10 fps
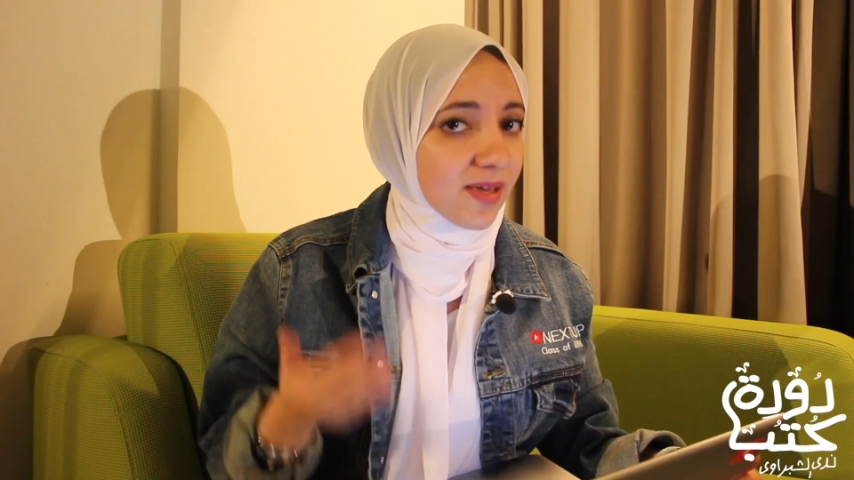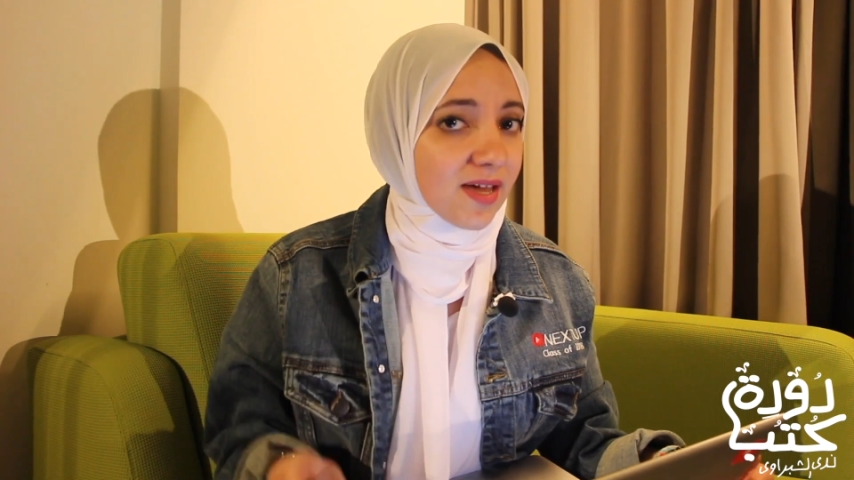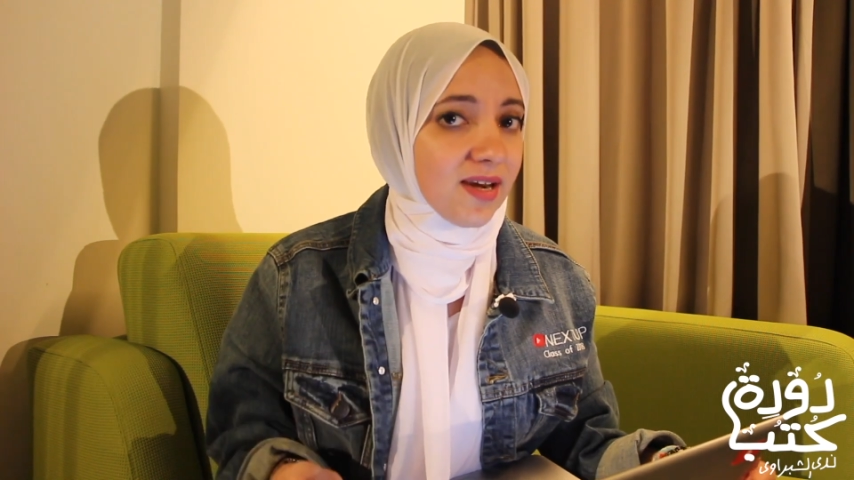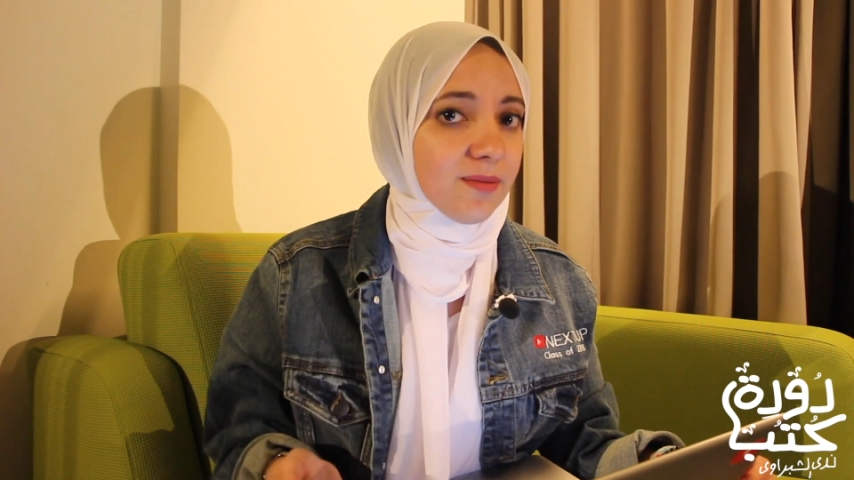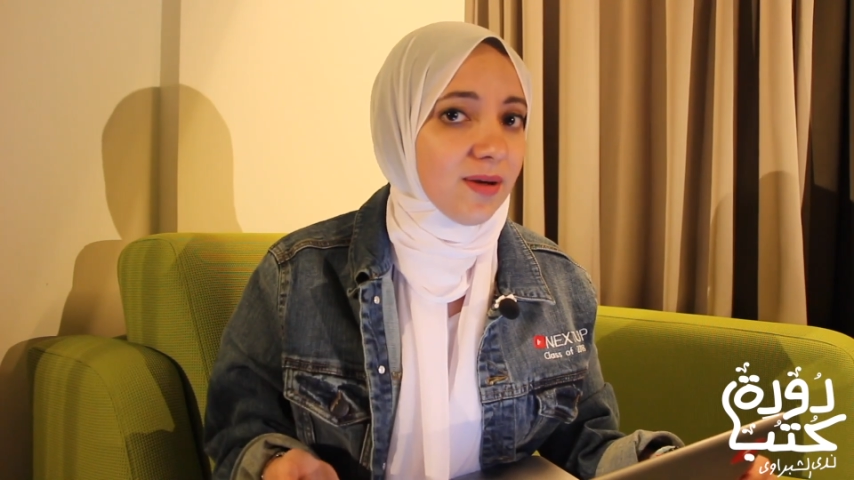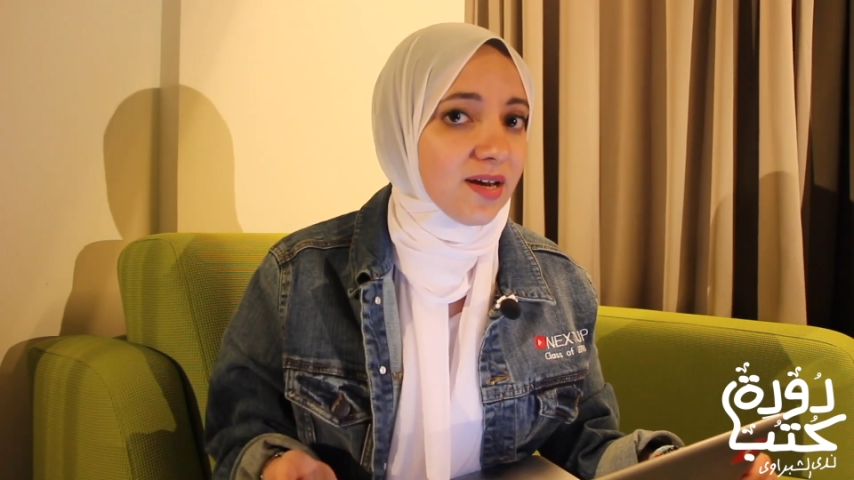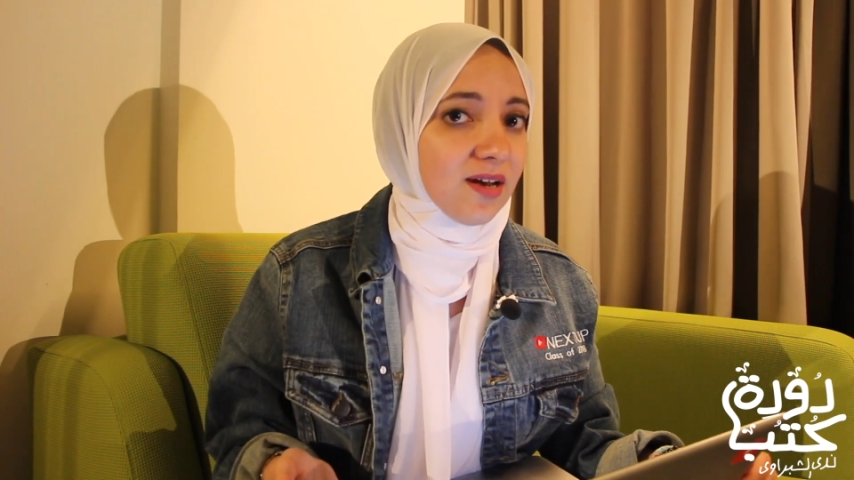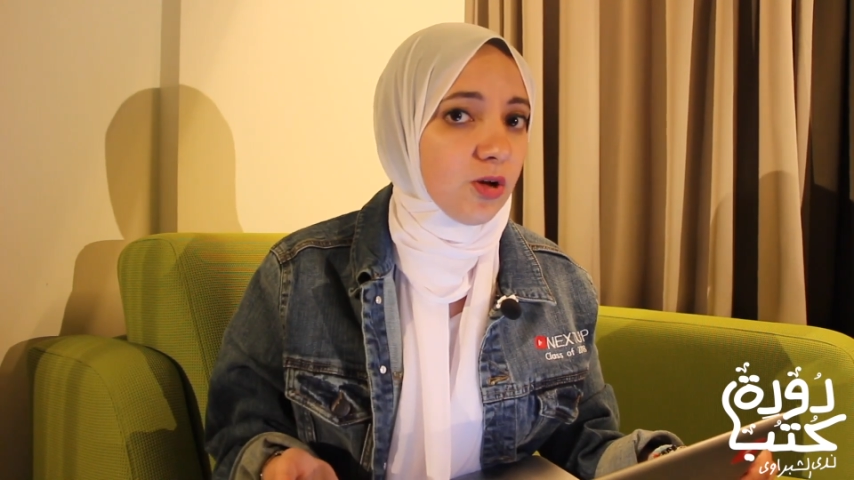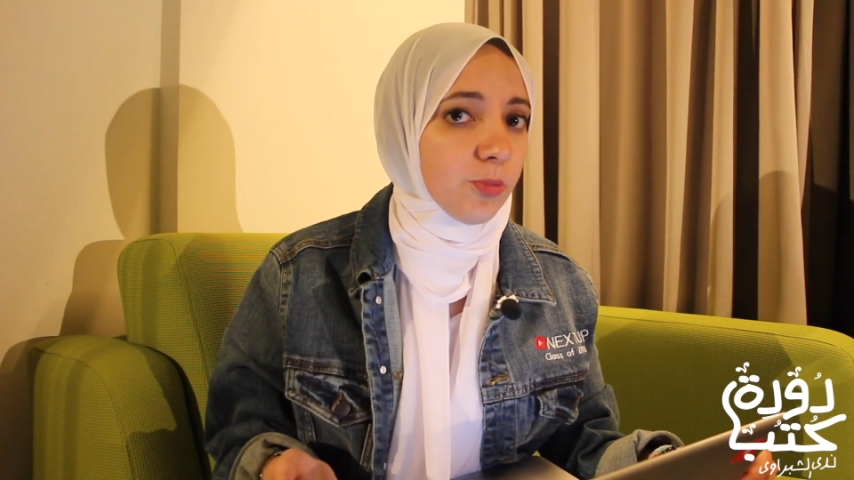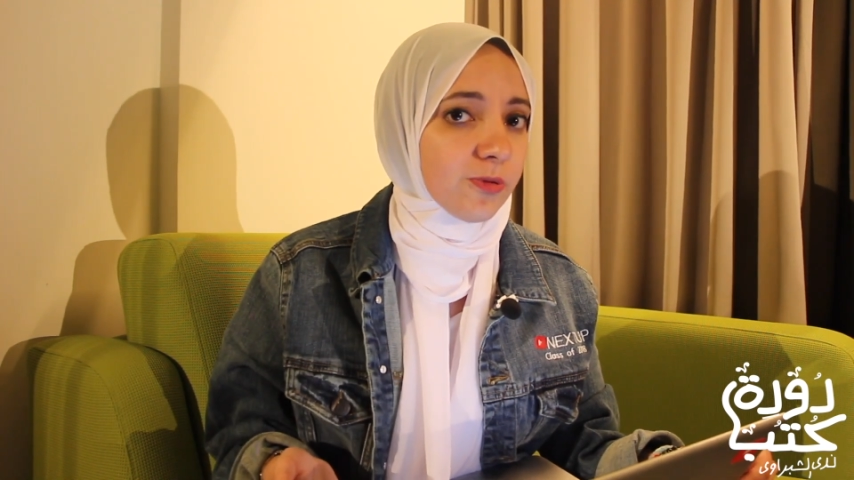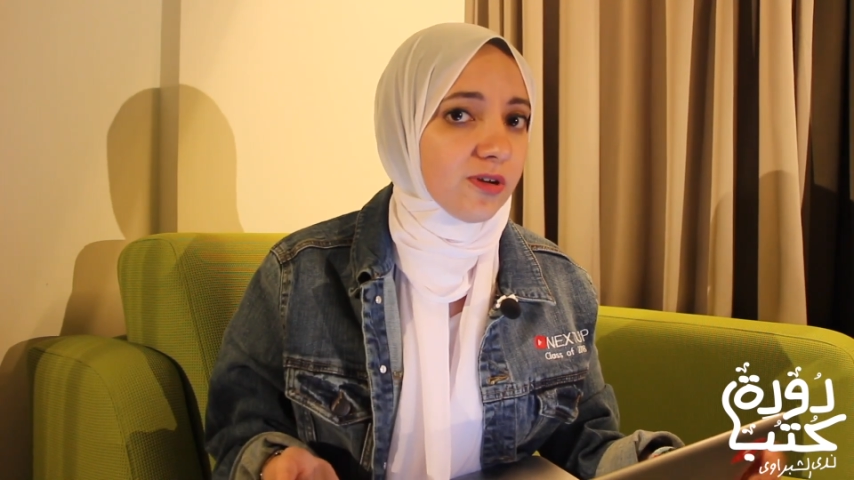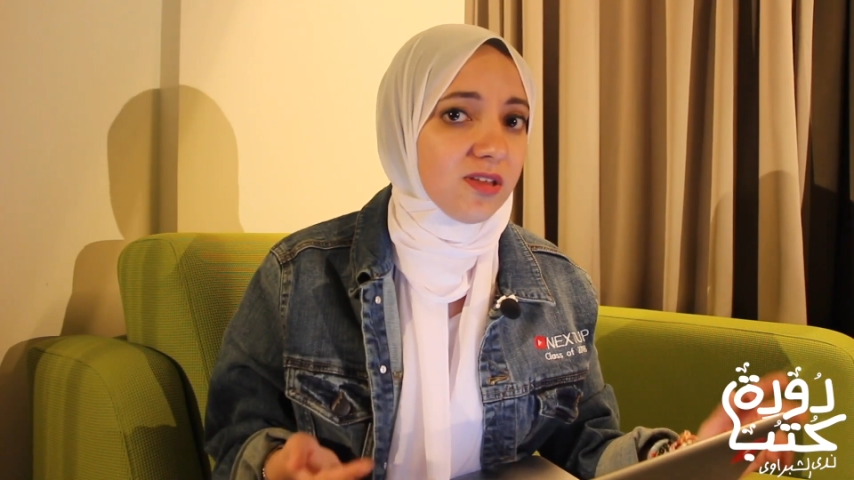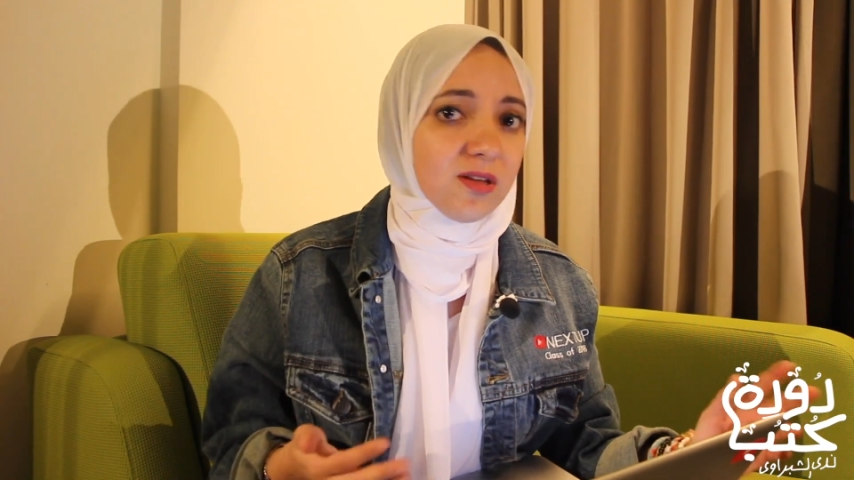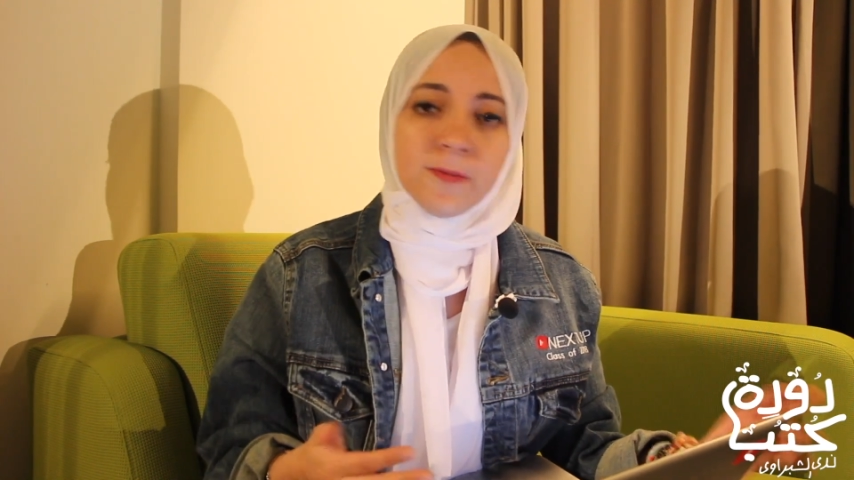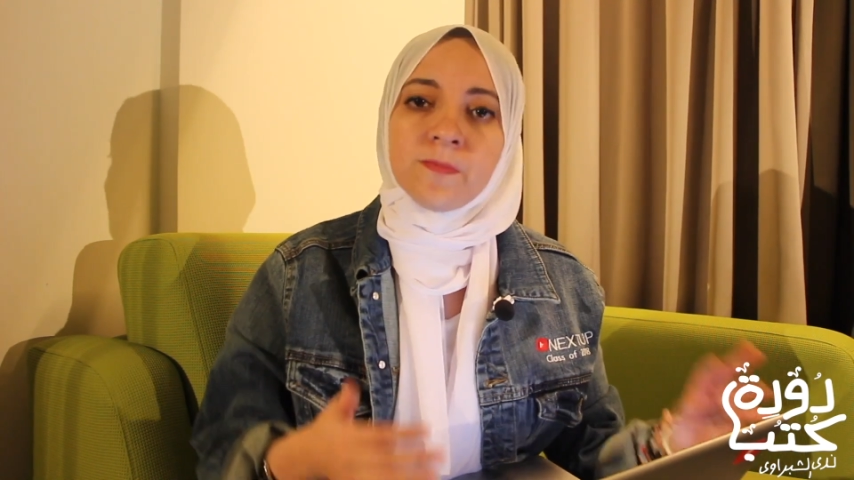بيتكلم عن الاوبرا
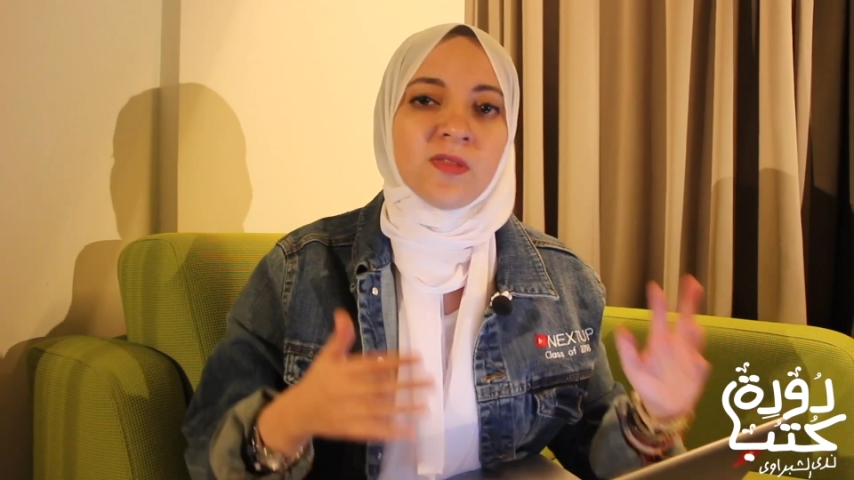دي